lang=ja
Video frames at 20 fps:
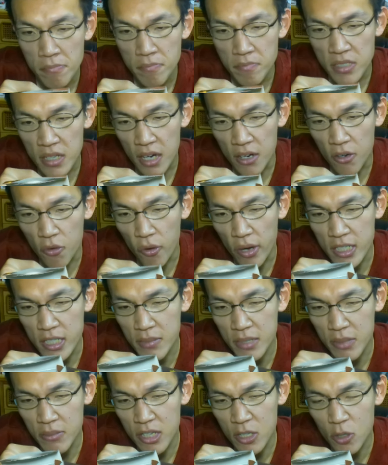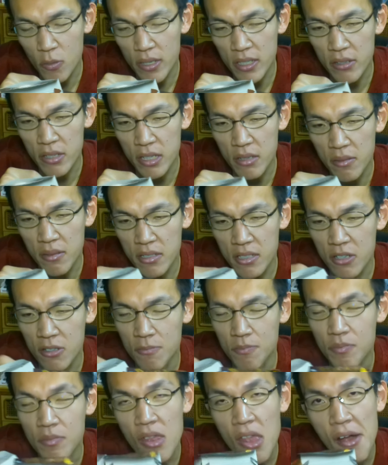なんか焦がしまだ練り込まれてるんですけど、
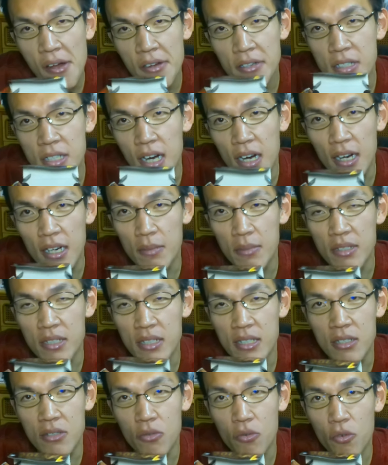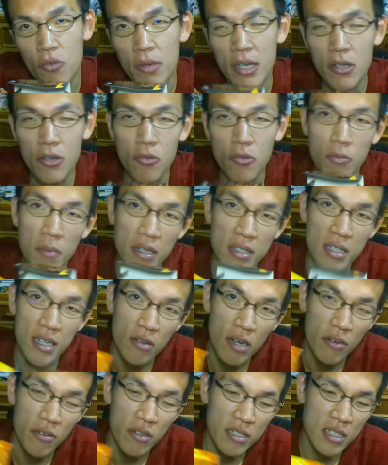書かれてますが、そこまでバター
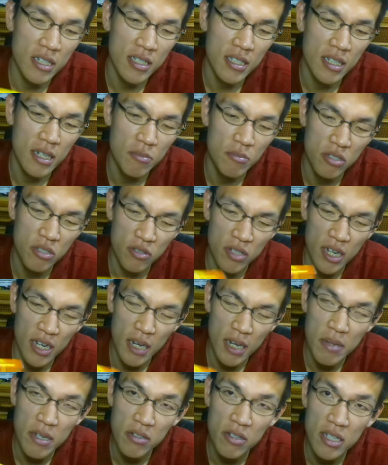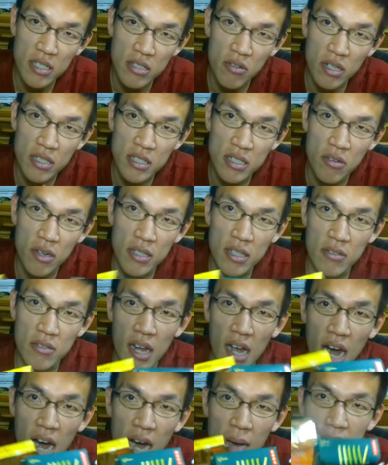の香りはしなくて、むしろキャラメルの味の方が強かったの
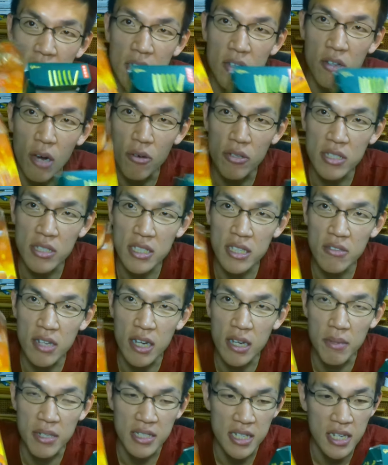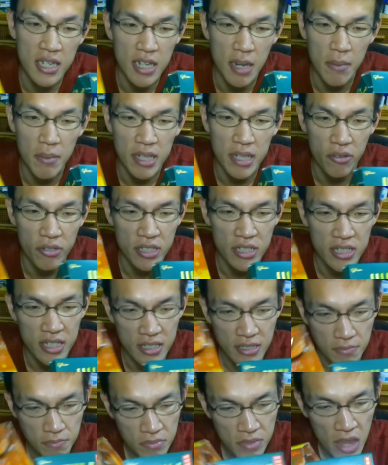で、甘いのがお好きなのであれば、ぜひ食べてほしい。
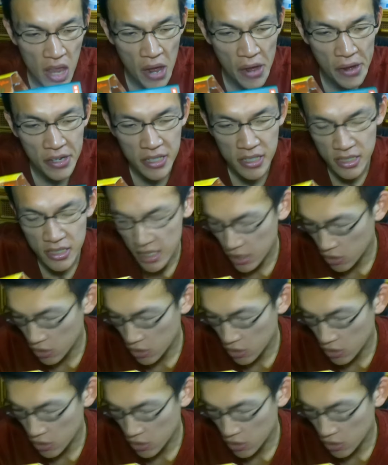で、